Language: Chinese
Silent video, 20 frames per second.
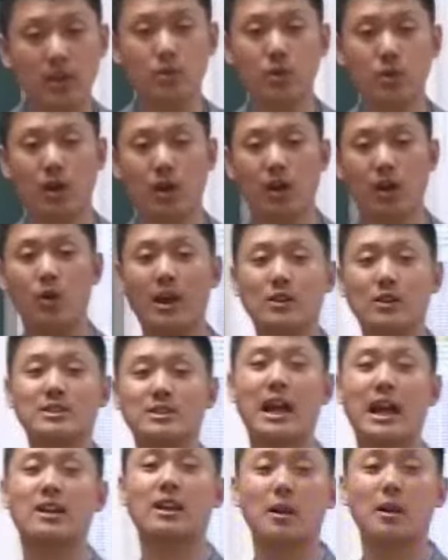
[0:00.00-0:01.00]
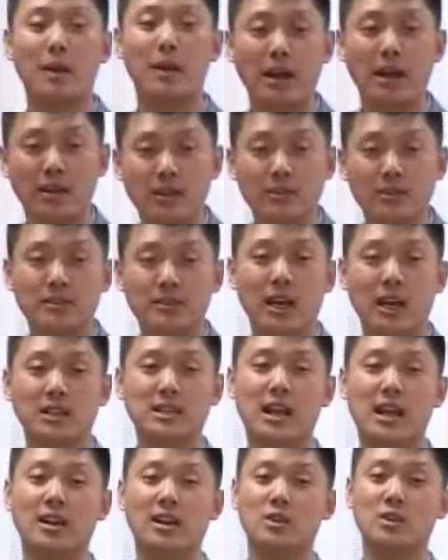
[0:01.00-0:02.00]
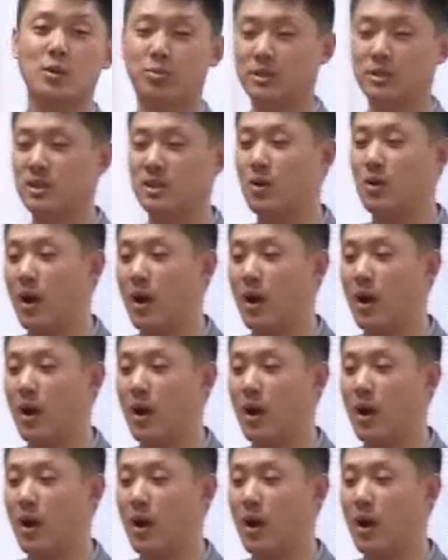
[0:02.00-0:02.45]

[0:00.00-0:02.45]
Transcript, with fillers: 的女儿后来就嫁人了嘛，啊，嫁人就不姓